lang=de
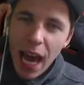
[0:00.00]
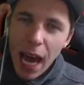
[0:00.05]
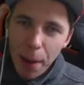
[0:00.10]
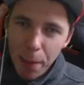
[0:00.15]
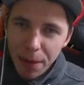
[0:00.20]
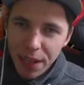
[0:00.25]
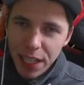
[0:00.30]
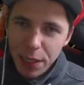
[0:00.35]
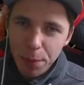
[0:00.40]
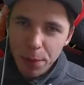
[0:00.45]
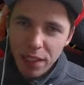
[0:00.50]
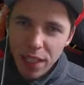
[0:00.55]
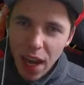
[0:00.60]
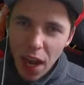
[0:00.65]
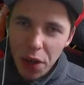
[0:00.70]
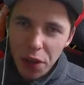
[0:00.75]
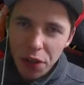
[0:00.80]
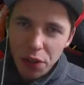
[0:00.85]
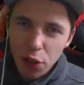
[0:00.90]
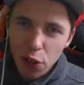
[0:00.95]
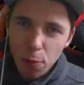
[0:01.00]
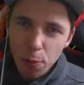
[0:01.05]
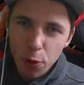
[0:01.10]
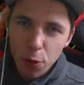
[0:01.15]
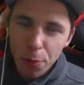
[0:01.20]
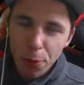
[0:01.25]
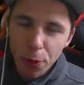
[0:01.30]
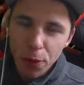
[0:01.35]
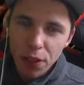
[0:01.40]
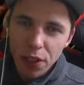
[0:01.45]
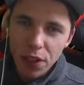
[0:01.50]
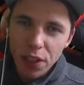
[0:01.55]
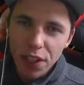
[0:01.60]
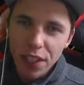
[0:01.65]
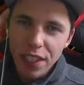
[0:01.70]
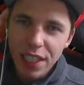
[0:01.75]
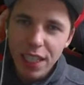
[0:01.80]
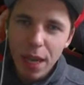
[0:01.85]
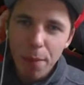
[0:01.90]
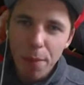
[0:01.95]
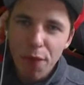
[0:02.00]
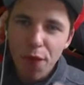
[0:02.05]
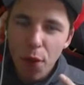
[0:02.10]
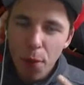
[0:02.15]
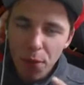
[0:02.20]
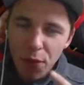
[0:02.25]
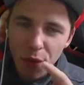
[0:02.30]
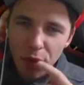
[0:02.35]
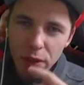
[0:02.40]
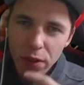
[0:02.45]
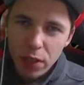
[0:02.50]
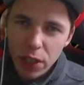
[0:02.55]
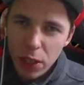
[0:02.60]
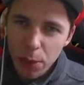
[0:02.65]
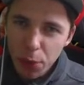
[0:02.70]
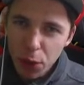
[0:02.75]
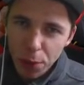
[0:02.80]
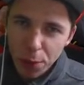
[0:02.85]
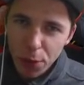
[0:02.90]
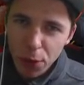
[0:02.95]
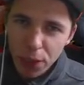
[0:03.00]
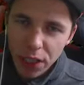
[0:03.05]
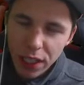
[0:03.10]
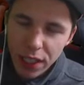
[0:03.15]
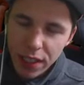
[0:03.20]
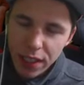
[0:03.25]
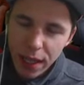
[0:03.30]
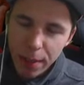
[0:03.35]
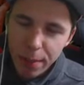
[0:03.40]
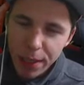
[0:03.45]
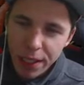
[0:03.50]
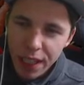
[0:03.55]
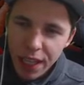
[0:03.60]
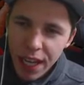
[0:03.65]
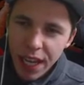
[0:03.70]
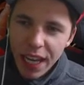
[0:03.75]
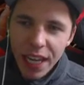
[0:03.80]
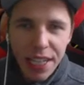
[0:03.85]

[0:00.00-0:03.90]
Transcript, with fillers: Aber nicht mit 300 Kryptopunkte, sondern ich habe 500 Kryptopunkte gesammelt.